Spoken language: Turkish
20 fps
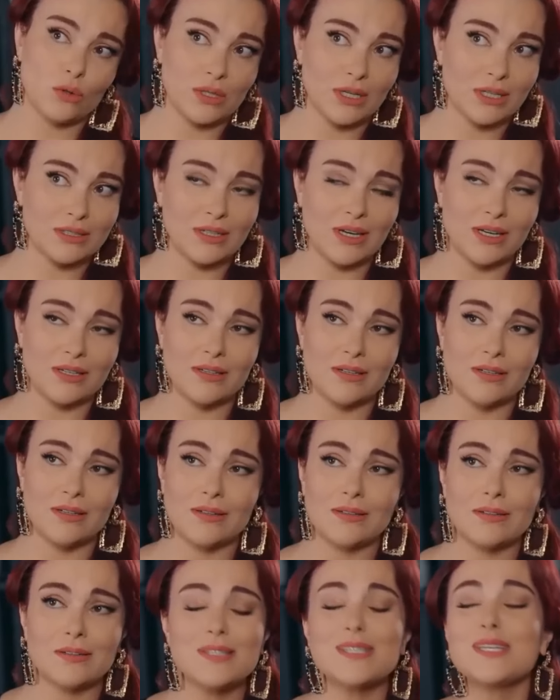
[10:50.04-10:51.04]
doğru aday.
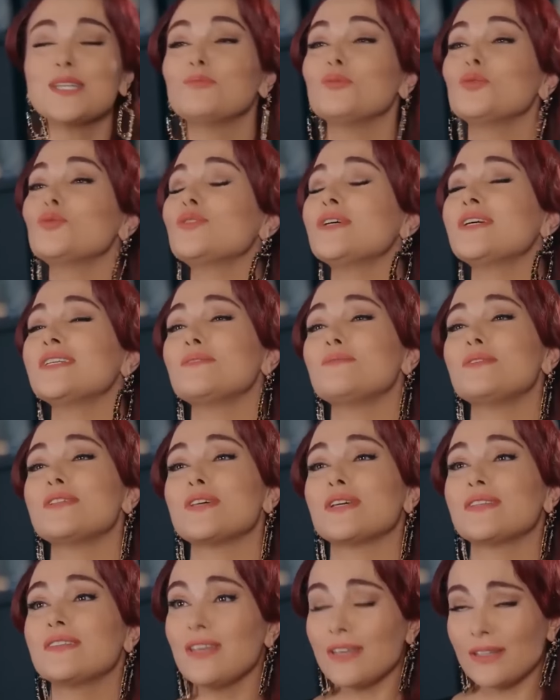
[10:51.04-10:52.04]
Seni mutlu
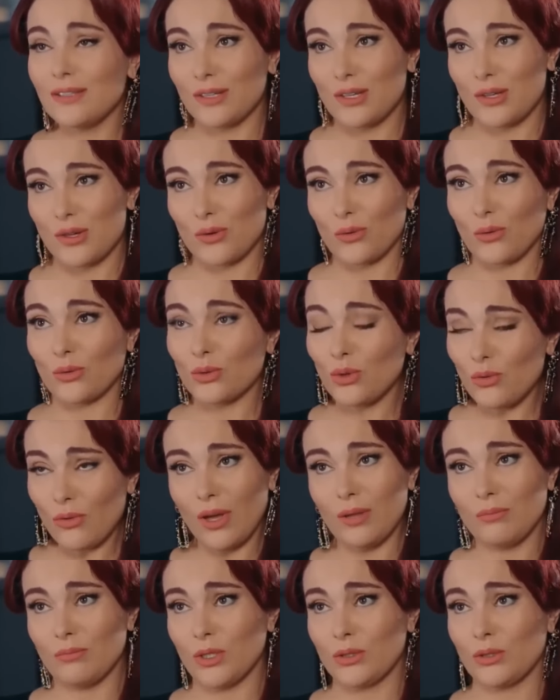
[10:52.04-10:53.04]
edebilecek tek kişi o.
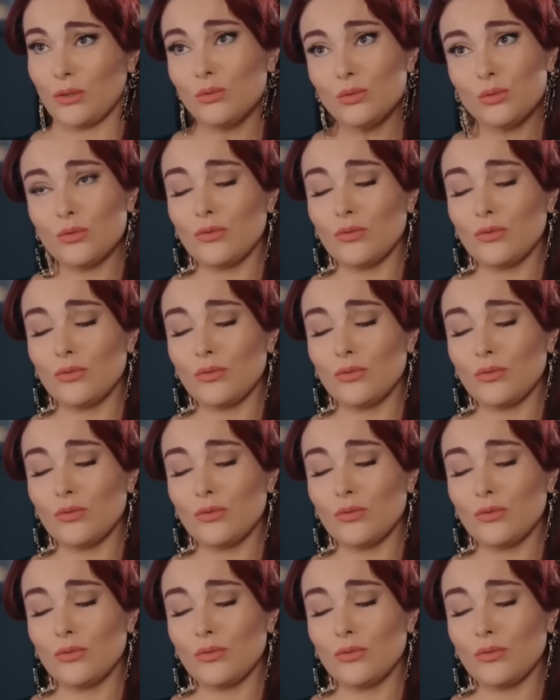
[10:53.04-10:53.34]
Güven bana